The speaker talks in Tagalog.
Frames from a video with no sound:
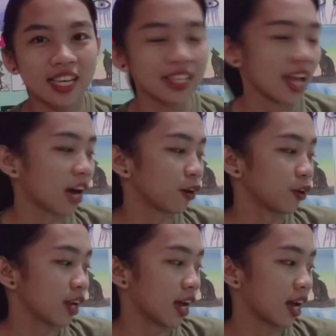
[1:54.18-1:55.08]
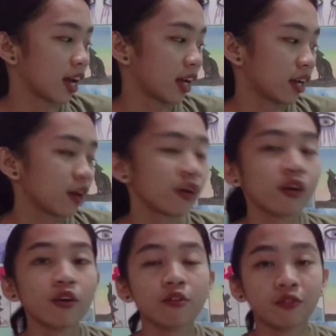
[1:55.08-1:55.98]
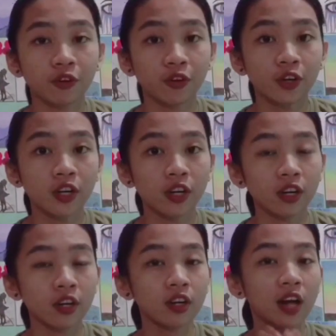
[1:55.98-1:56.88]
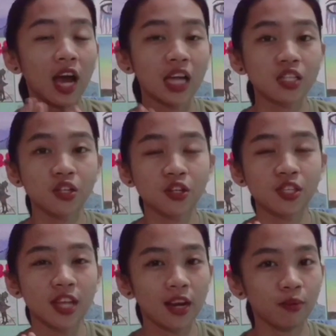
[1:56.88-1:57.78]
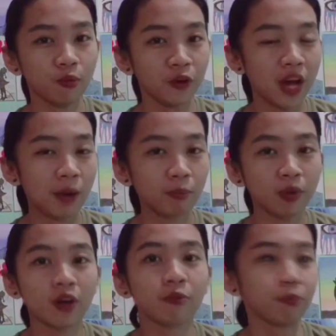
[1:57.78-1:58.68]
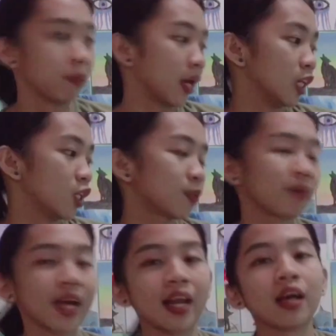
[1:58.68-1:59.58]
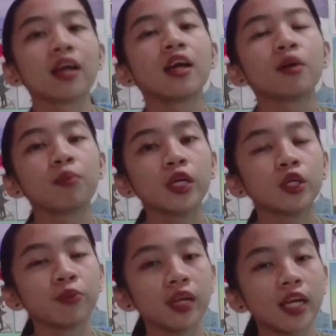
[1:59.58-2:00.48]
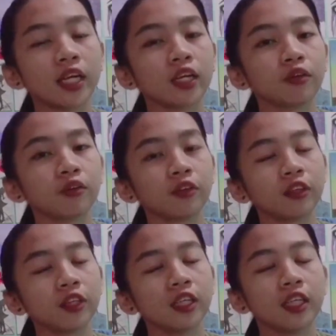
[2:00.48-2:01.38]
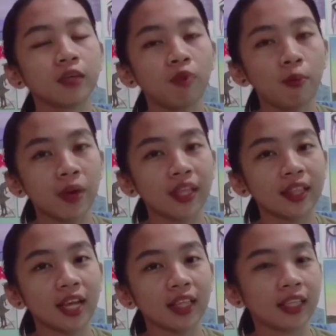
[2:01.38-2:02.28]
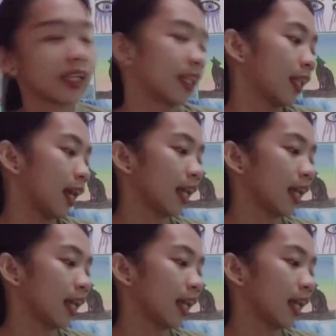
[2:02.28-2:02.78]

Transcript: na ako na for answers na lang muna per page para medyo malaki yung ipipaint natin at